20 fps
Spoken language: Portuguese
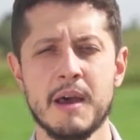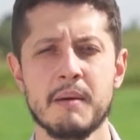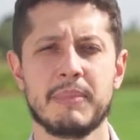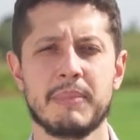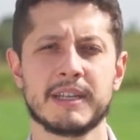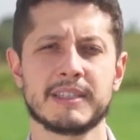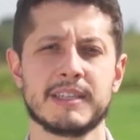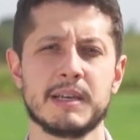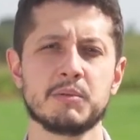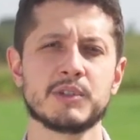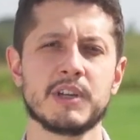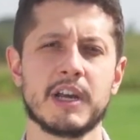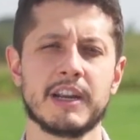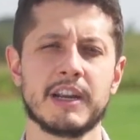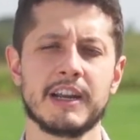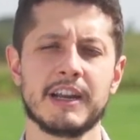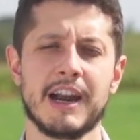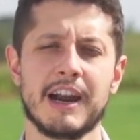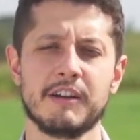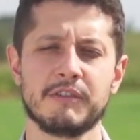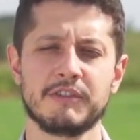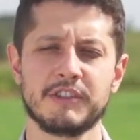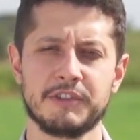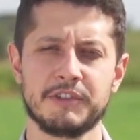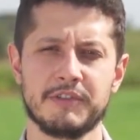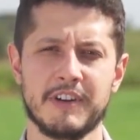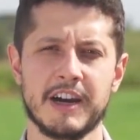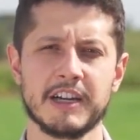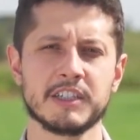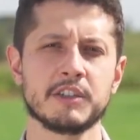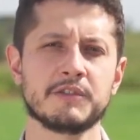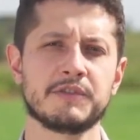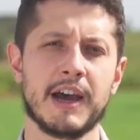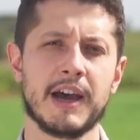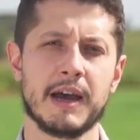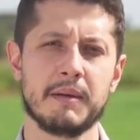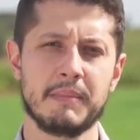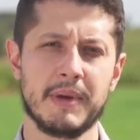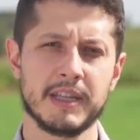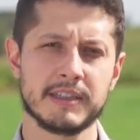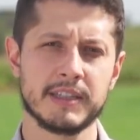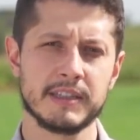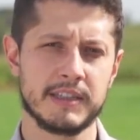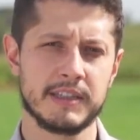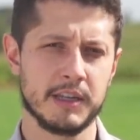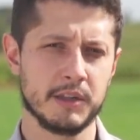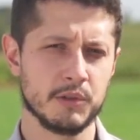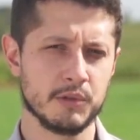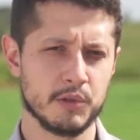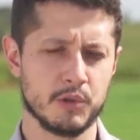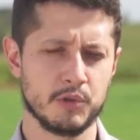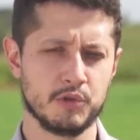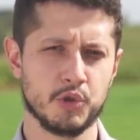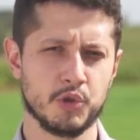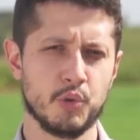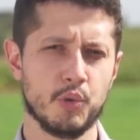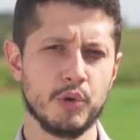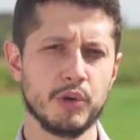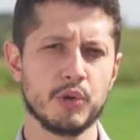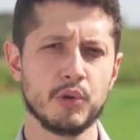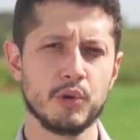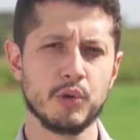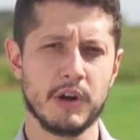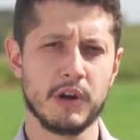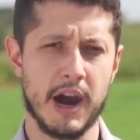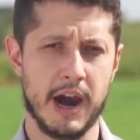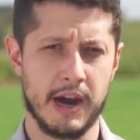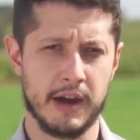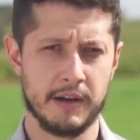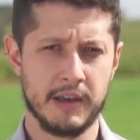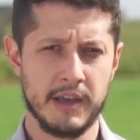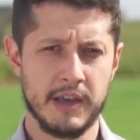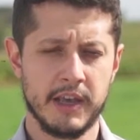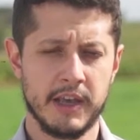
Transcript: passamos a agregar diversas ferramentas dentro de um único lugar.